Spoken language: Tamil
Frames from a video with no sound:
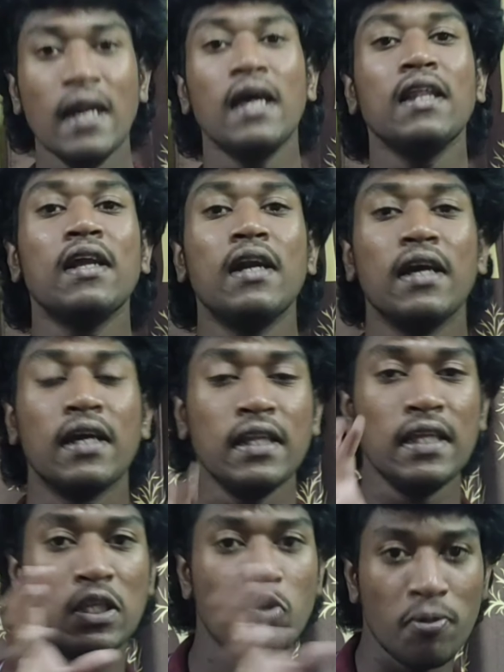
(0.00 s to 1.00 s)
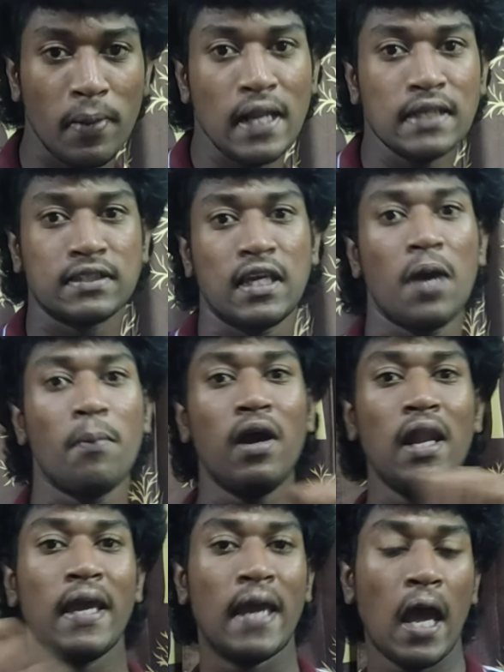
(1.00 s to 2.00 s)
இது என்னதான் நடக்குது இது உண்மையிலே
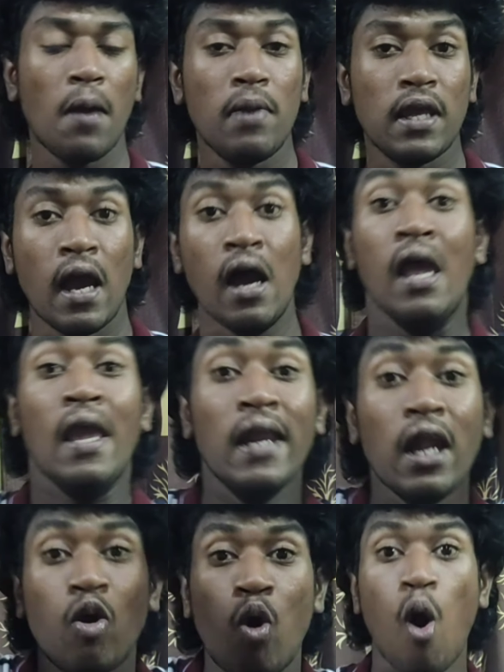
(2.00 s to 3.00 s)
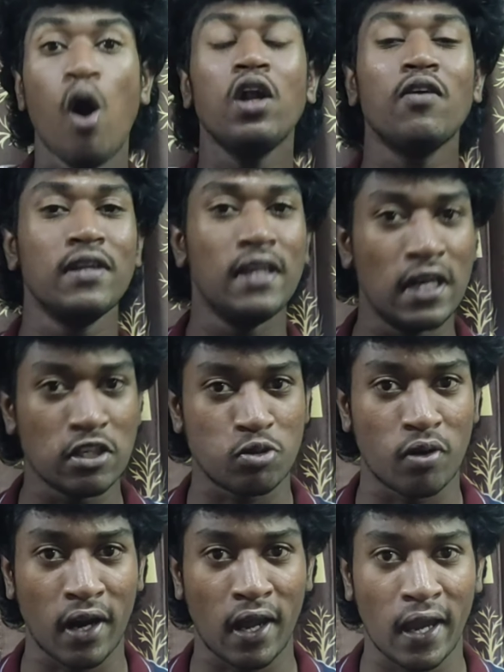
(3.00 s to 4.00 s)
ஸ்கேமா இல்ல கேம்பிளிங்கா இல்ல கோர்ட் வந்து
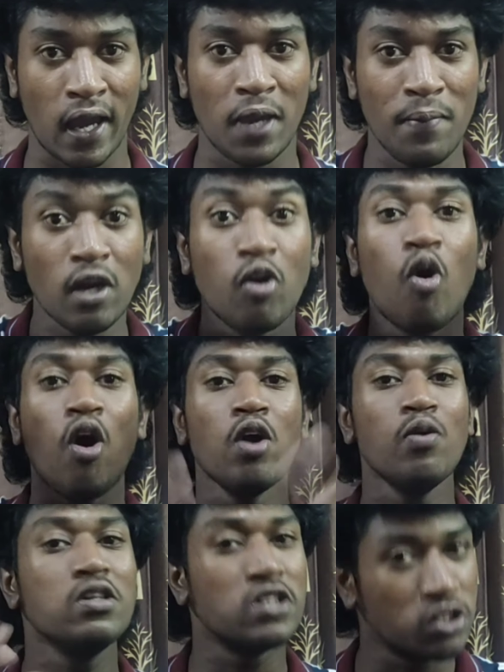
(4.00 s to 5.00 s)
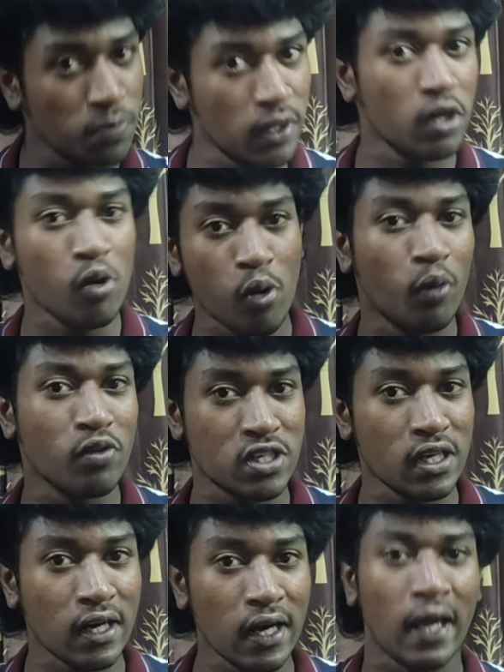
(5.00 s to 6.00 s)
என்ன சொல்றாங்க ஐ மீன் கோர்ட் ஒரு ஜட்மெண்ட்னு ஒரு
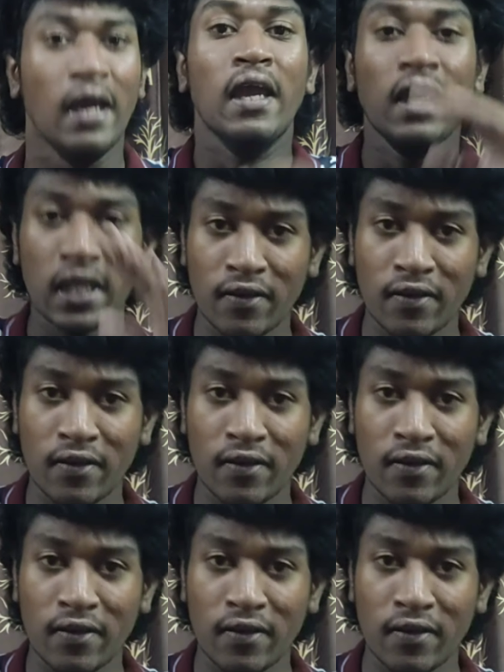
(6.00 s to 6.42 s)
விஷயம் இருக்குல்ல